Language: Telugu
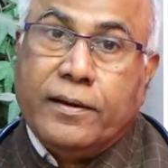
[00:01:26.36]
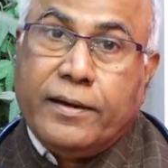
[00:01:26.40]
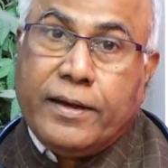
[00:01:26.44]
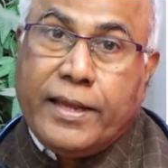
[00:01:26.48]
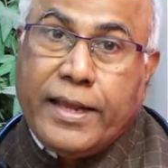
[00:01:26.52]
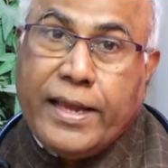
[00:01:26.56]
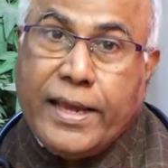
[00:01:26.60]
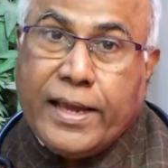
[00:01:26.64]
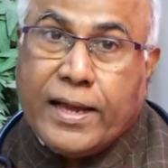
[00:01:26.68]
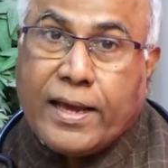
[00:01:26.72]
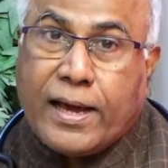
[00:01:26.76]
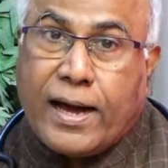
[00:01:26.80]

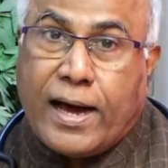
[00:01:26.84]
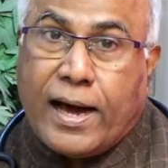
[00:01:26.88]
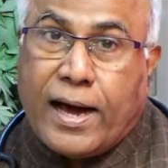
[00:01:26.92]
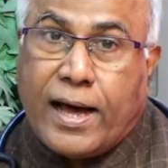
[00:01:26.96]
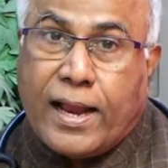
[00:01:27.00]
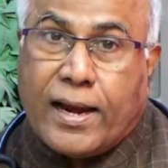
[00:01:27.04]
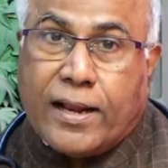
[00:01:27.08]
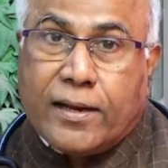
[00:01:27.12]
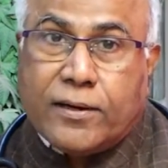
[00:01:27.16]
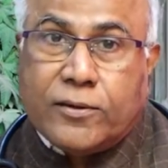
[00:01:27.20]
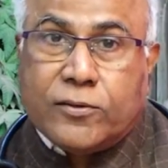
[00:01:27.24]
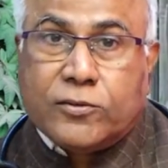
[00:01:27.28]

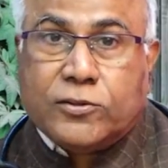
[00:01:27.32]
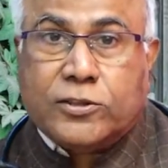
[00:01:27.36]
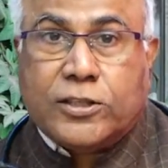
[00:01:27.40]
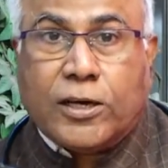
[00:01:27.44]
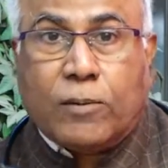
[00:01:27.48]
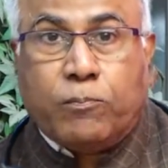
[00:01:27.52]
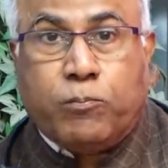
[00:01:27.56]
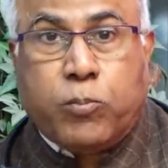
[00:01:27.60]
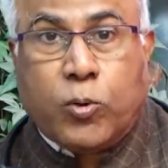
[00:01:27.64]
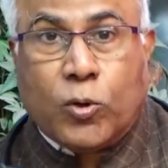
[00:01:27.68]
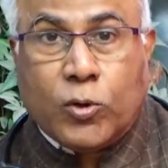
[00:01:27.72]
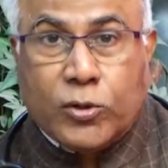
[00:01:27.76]
టీకాలను
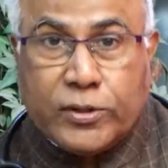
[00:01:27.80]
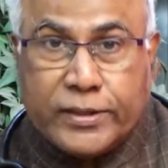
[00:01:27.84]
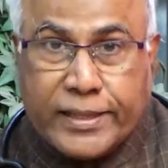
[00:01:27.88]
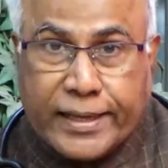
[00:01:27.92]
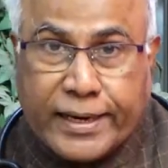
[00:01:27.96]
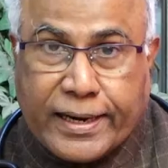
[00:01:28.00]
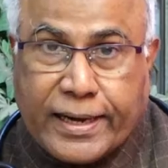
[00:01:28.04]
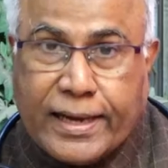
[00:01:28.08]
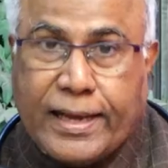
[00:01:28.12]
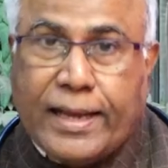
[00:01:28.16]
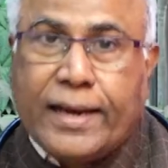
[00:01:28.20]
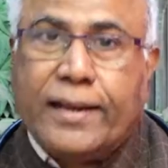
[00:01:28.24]
తప్పుకుని
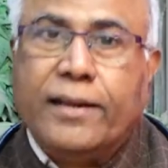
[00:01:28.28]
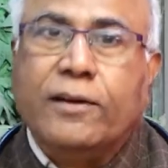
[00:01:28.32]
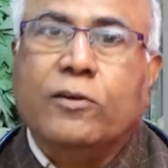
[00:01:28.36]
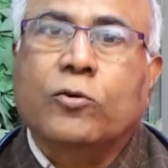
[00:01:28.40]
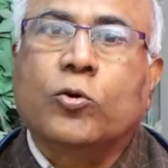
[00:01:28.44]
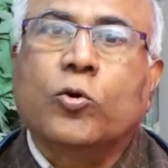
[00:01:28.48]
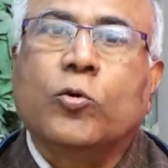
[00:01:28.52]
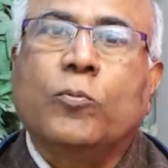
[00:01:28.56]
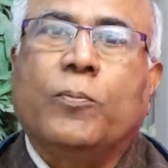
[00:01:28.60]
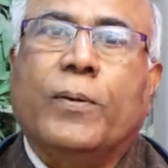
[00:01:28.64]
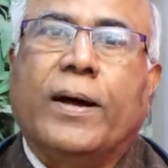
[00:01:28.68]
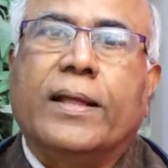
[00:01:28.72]
తిరగాలని
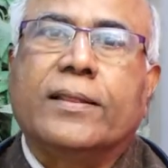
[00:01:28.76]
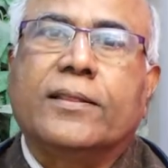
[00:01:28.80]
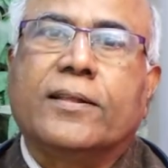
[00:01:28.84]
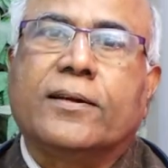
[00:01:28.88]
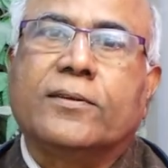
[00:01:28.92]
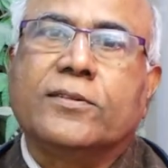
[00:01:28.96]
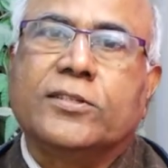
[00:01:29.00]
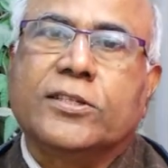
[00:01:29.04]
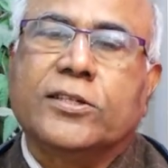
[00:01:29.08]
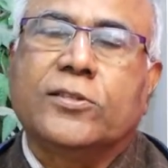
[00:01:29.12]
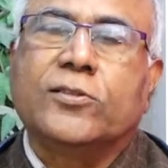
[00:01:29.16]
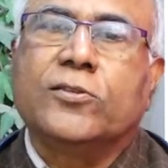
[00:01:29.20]

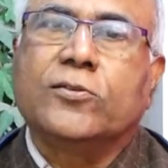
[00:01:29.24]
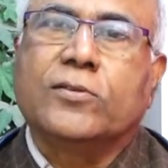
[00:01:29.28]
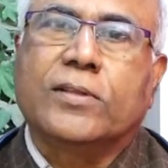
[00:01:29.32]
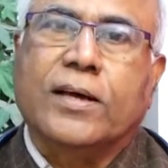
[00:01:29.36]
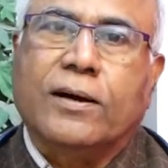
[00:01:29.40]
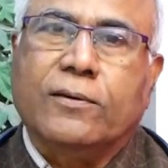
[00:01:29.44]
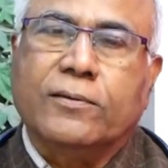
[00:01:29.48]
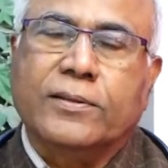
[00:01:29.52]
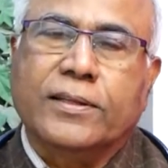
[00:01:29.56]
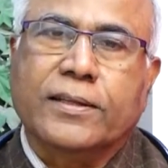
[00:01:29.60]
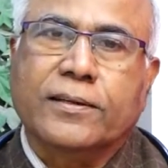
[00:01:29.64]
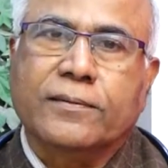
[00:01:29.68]
రూపాంతరం
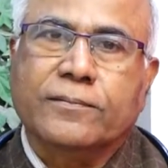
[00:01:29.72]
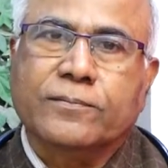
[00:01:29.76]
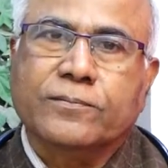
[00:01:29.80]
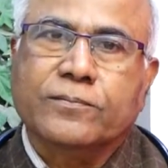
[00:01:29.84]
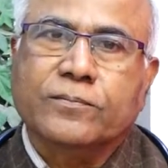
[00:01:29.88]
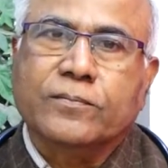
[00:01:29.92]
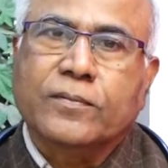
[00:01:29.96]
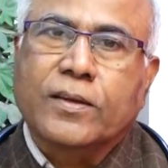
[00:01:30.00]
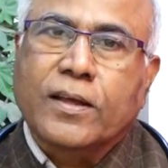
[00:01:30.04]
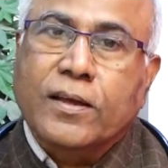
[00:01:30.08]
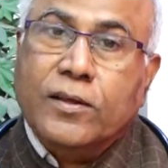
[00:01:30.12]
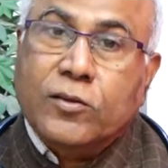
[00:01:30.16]
చెందుతూ ఉంది
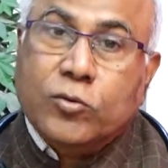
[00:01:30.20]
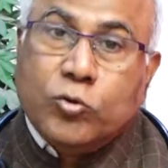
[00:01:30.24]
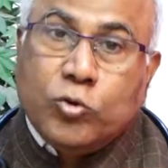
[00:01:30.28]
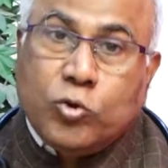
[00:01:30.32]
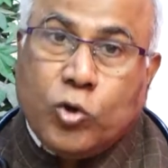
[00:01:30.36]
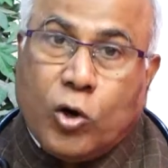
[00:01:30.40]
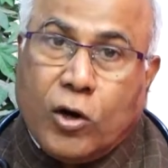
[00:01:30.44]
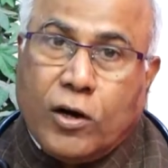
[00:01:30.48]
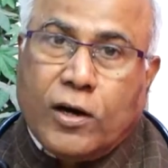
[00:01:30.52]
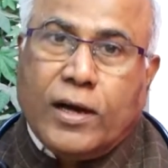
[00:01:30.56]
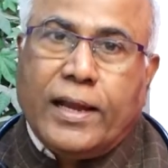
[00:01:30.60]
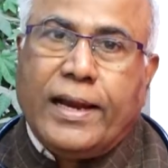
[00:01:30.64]

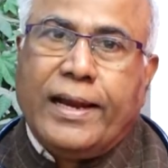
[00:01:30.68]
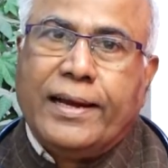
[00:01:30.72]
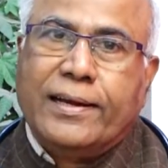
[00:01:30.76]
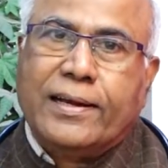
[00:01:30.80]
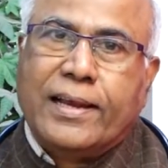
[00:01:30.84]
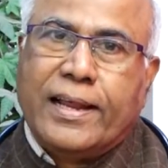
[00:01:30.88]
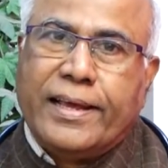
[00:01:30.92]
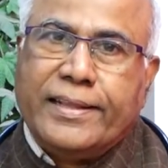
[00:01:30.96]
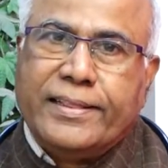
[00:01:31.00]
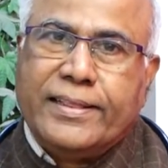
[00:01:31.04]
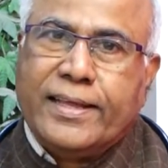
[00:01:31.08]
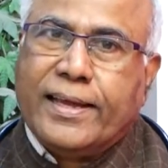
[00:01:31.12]
దొంగలు
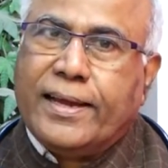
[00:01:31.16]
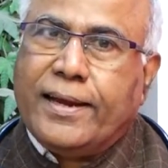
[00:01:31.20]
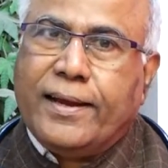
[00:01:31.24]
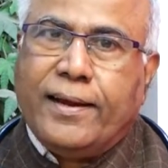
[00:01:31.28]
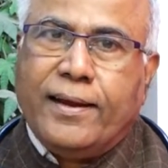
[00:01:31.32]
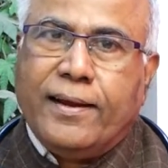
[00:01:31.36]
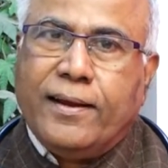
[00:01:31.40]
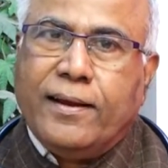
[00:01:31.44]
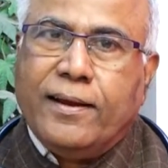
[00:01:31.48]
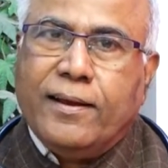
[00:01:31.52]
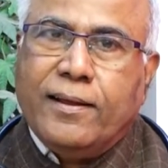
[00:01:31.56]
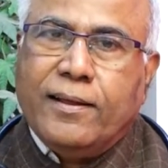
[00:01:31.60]
ఎట్లయితే
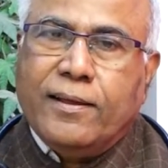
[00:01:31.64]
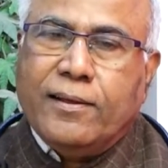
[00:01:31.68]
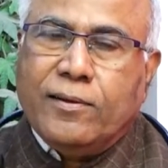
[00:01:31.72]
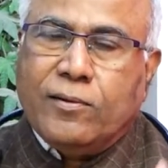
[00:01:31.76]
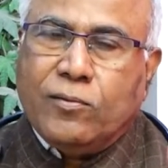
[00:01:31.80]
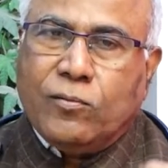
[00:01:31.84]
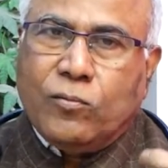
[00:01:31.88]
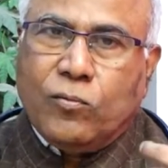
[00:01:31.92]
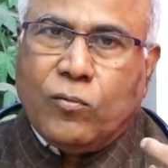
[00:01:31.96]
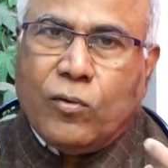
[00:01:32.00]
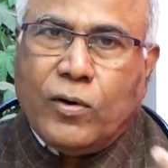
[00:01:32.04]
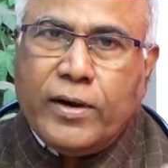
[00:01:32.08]

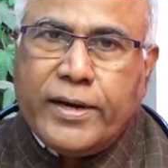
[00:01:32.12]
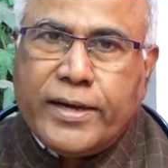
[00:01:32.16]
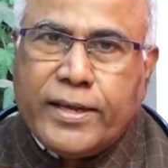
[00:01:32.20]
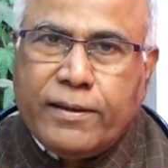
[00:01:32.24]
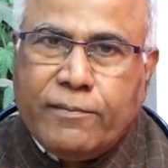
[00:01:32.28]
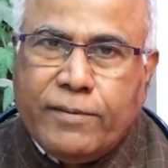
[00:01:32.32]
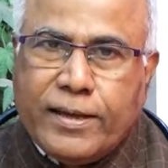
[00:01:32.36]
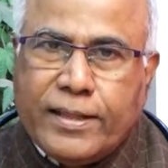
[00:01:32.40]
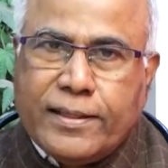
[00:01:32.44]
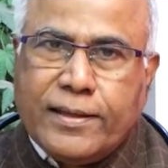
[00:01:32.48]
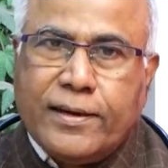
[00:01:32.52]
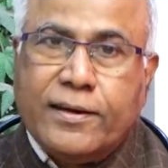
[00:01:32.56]

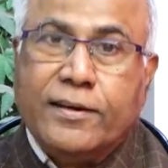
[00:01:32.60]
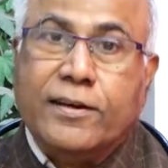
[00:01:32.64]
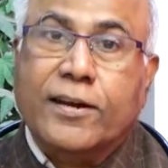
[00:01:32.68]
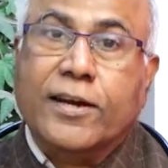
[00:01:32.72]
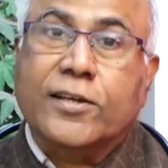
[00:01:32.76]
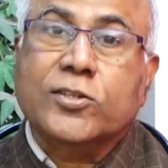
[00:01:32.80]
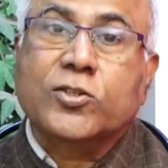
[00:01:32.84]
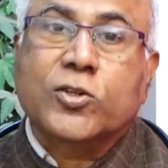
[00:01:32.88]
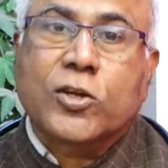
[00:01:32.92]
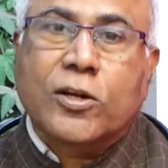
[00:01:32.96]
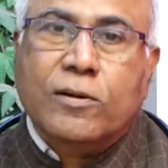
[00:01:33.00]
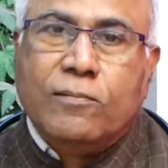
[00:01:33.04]
ఒంటి మీద
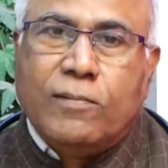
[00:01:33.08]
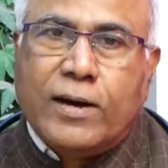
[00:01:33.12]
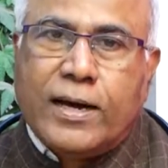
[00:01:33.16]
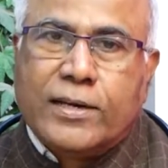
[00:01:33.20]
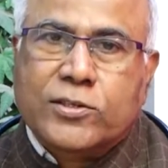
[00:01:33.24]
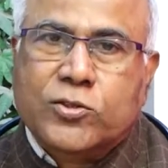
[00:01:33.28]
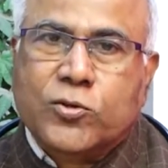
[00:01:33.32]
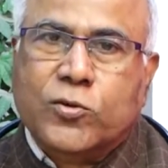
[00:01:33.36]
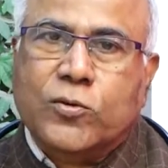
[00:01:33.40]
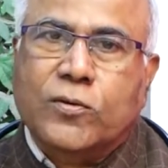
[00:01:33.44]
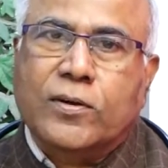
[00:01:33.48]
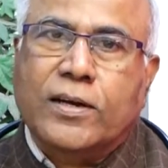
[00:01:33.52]
డ్రెస్సులు
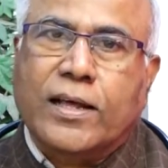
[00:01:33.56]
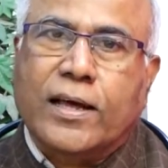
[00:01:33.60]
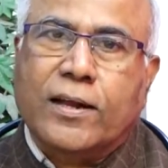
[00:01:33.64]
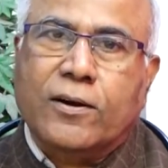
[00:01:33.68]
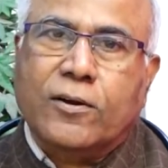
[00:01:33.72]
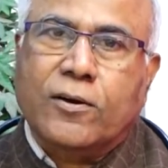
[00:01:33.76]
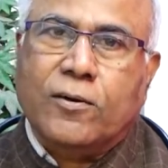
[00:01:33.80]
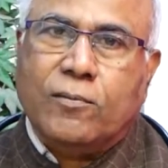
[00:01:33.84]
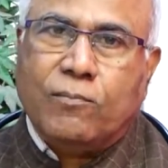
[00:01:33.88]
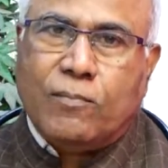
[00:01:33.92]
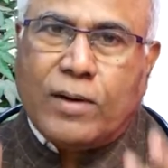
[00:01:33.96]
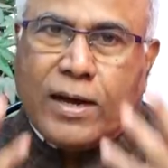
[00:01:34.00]

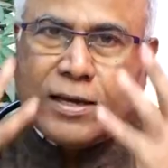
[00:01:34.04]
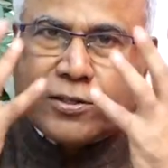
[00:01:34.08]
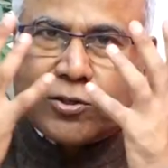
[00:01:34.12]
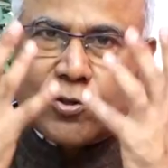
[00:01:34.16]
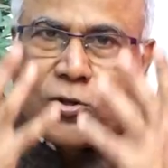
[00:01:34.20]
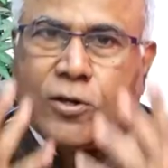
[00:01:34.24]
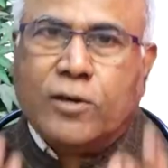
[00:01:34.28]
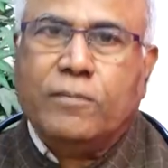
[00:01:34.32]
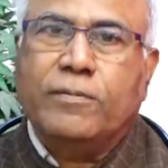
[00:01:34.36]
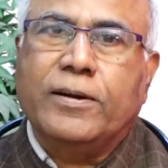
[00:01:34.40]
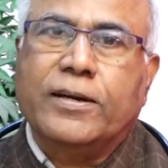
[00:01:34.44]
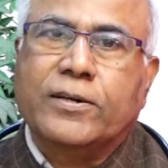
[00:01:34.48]
మార్చుకుంటారో
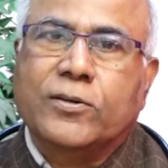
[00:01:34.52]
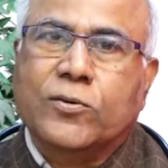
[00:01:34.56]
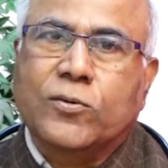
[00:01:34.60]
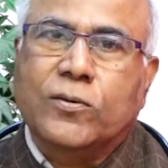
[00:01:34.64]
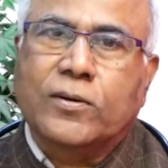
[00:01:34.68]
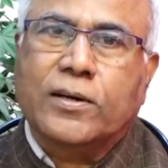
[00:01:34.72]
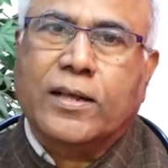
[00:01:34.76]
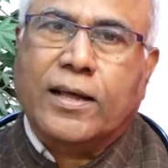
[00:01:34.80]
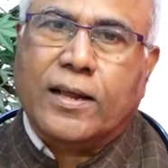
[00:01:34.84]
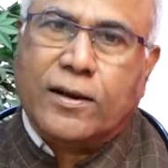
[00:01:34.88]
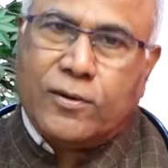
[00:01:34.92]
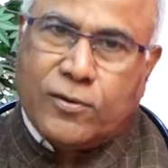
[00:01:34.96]
మాస్కులు
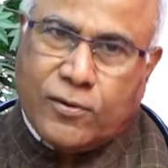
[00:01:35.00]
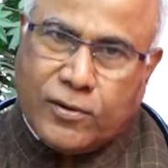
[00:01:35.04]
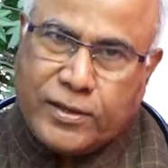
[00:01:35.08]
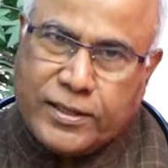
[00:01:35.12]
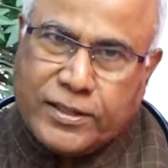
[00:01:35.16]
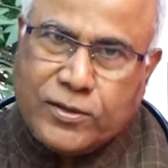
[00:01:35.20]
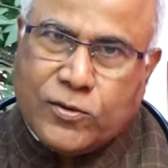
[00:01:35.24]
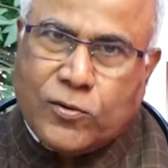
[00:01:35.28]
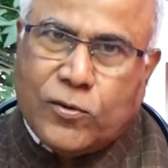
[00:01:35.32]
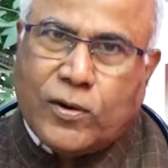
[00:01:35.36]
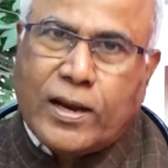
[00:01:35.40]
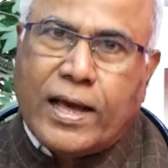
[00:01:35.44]
పెట్టుకుంటారో
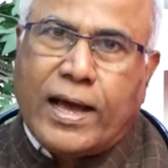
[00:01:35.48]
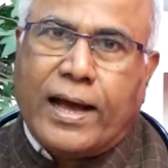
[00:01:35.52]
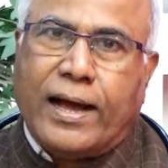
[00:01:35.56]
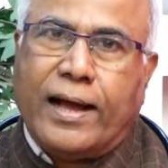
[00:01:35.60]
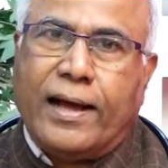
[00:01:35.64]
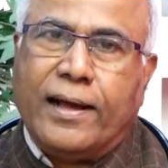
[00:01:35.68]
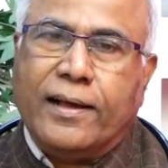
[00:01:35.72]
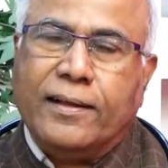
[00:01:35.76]
ఇది కూడా